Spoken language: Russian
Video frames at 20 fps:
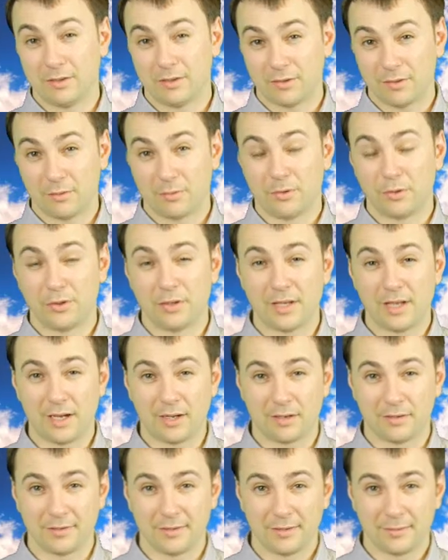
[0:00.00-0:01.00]
особенно
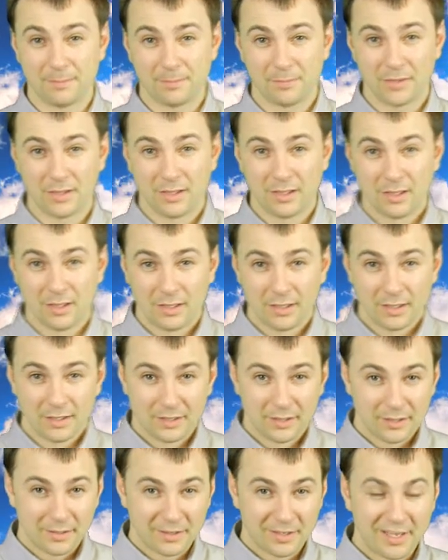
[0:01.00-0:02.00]
Якова.
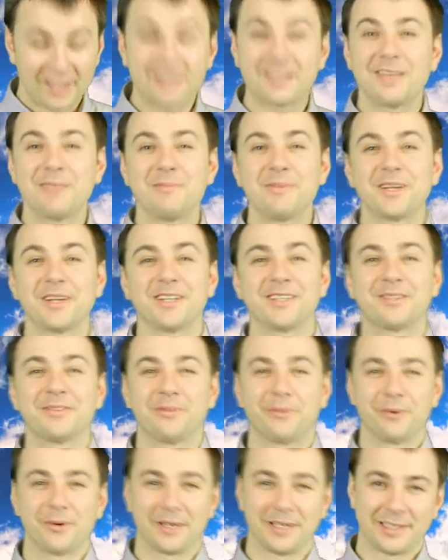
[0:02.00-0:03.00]
Это
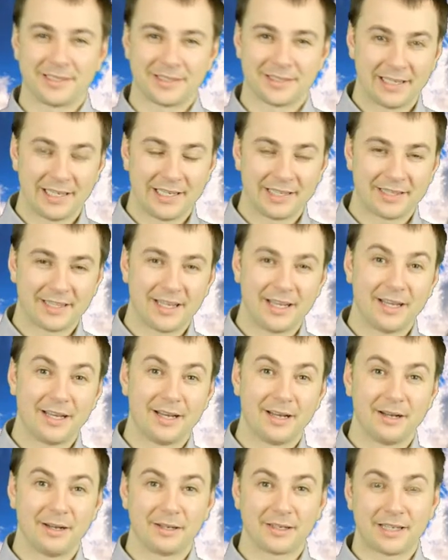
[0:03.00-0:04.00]
миротворец.
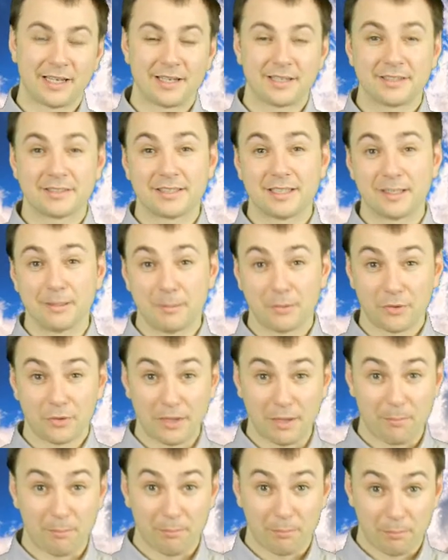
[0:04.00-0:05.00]
Это кажется
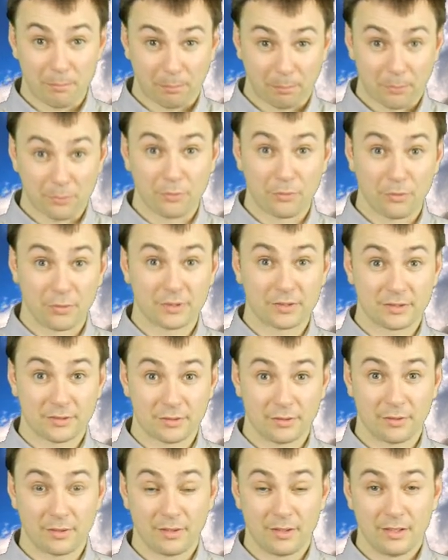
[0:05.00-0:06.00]
намного
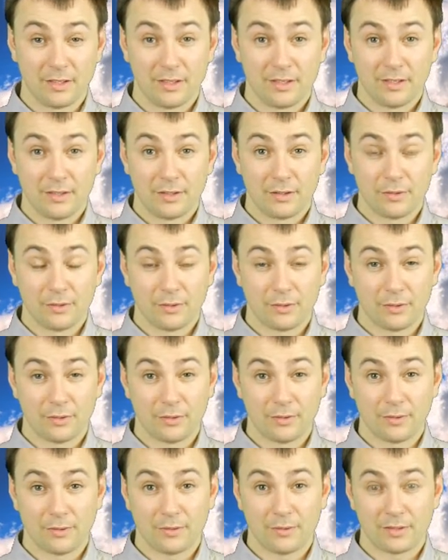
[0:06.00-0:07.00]
просто,
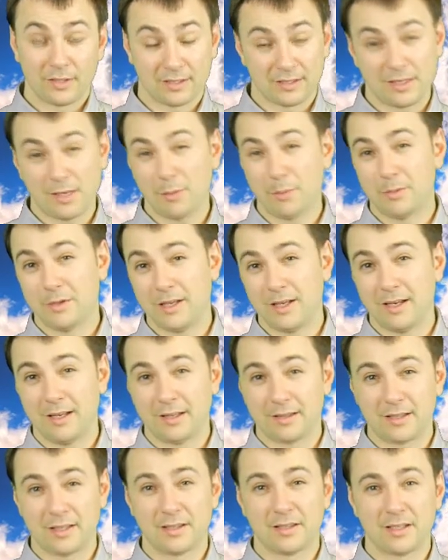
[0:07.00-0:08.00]
но на самом деле
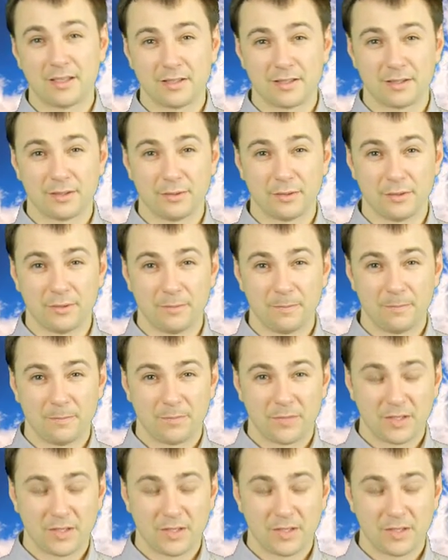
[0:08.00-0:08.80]
это тяжело.